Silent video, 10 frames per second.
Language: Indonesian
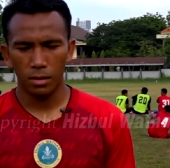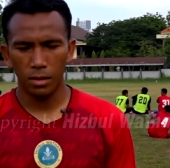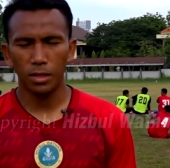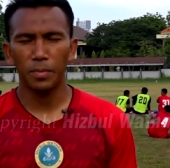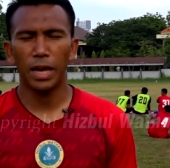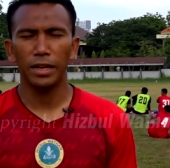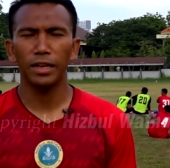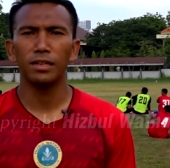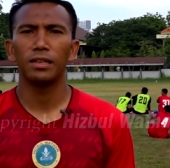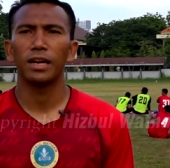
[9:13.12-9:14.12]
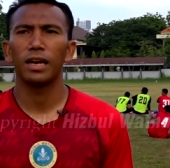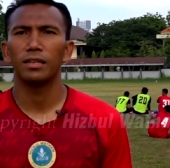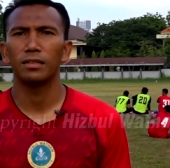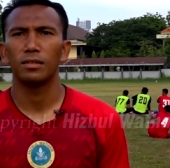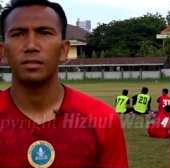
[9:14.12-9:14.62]
tetap yakin dengan
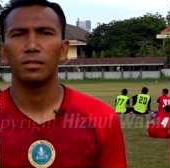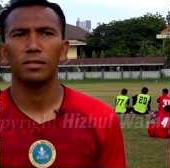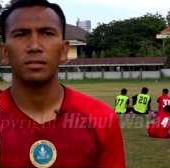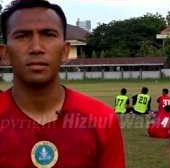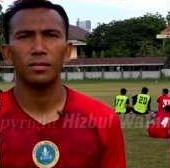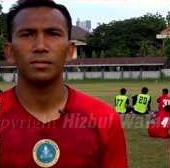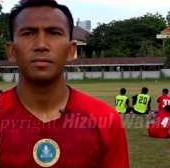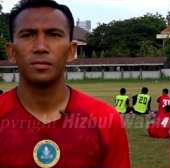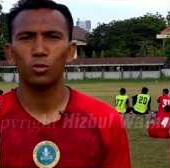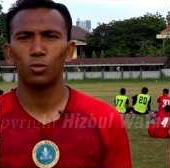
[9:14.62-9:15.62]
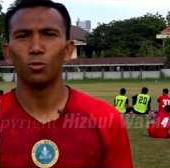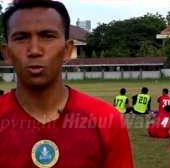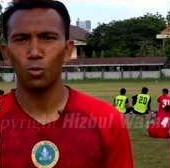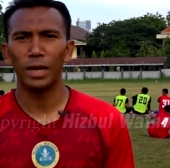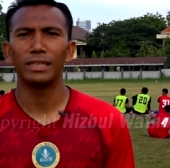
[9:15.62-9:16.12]

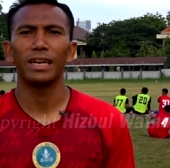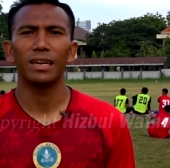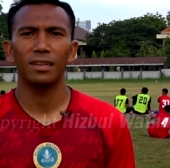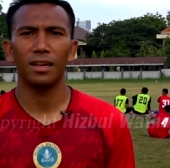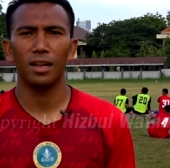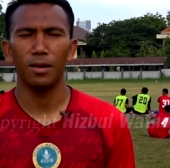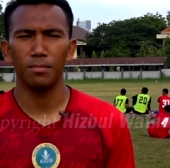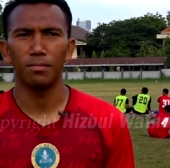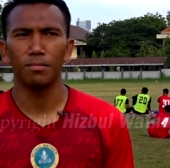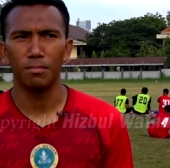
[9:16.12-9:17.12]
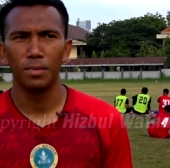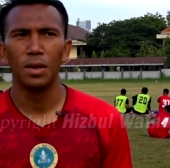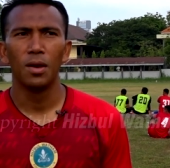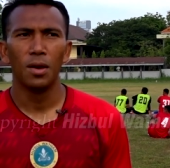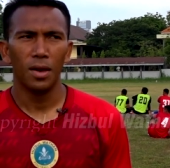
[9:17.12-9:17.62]
tujuannya dalam
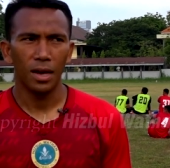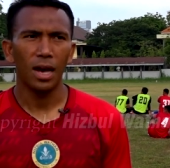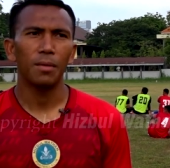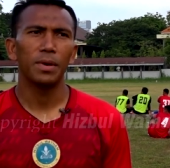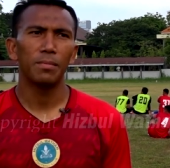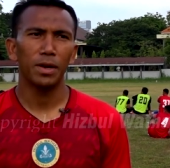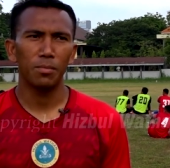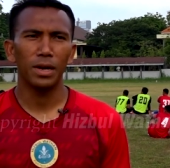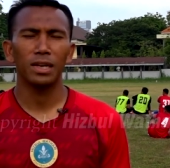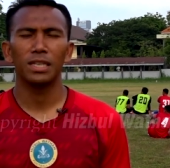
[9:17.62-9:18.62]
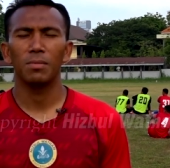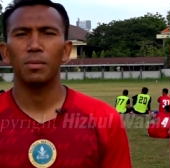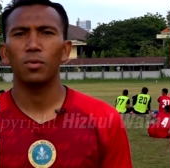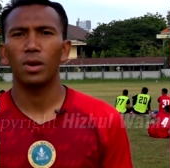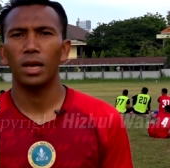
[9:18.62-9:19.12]
apa mengembangkan
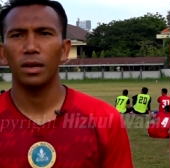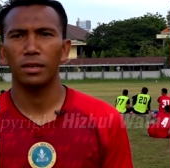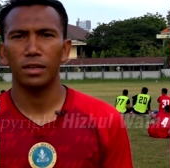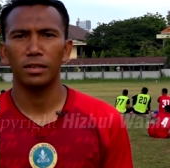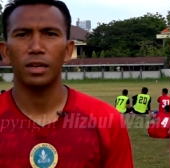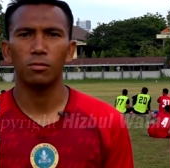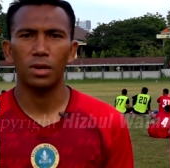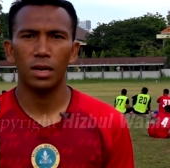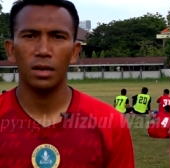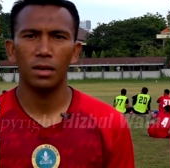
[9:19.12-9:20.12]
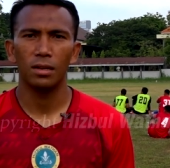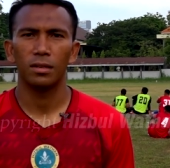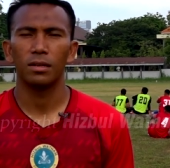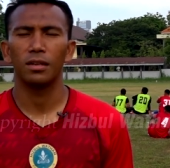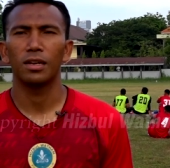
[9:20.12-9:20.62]
sepak bola dengan dakwah,
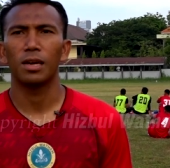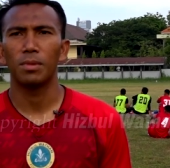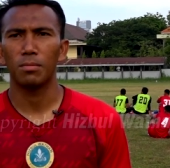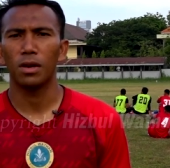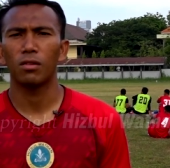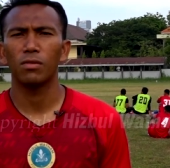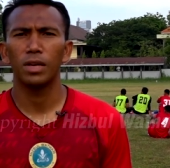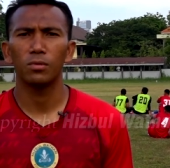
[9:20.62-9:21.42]
dengan amar ma'ruf nahi